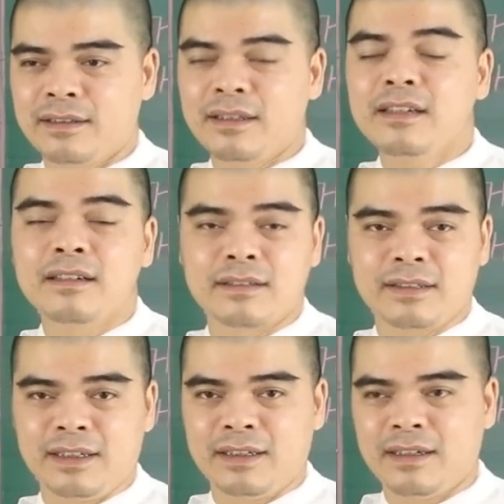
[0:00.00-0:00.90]
tích cực
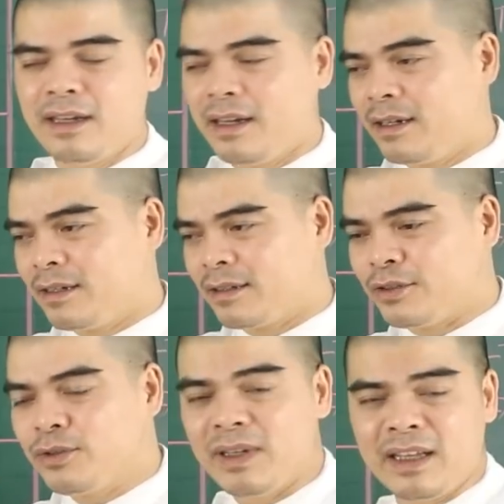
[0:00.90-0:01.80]

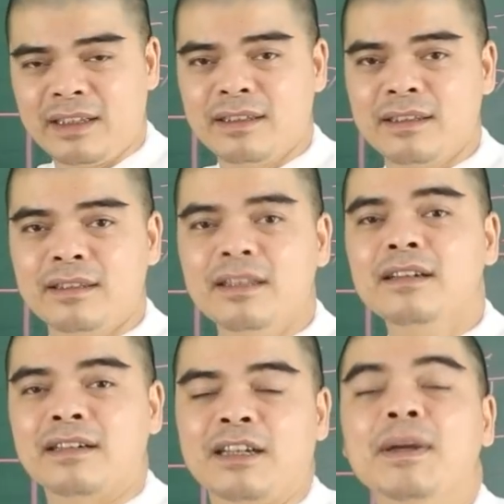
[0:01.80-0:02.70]
nói chung là tích
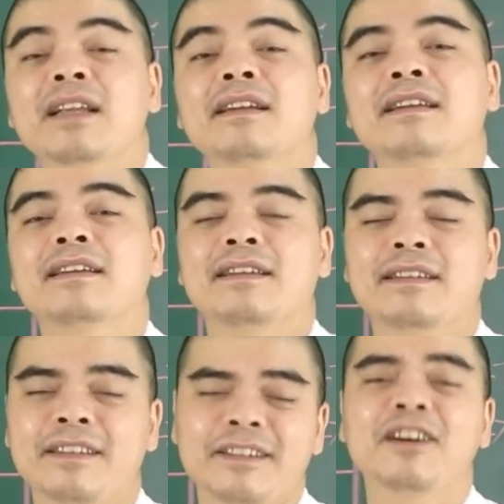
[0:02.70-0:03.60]
cực nắm bắt
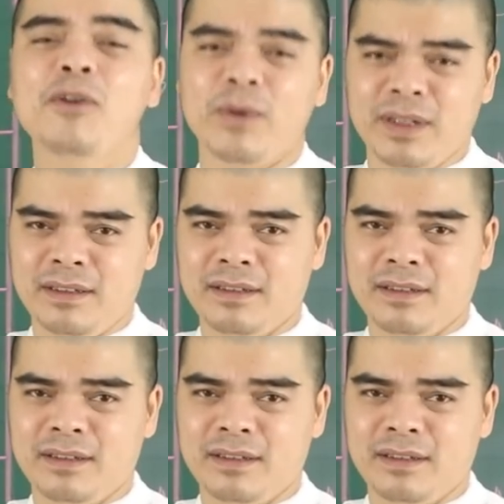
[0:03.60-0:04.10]
cái cơ hội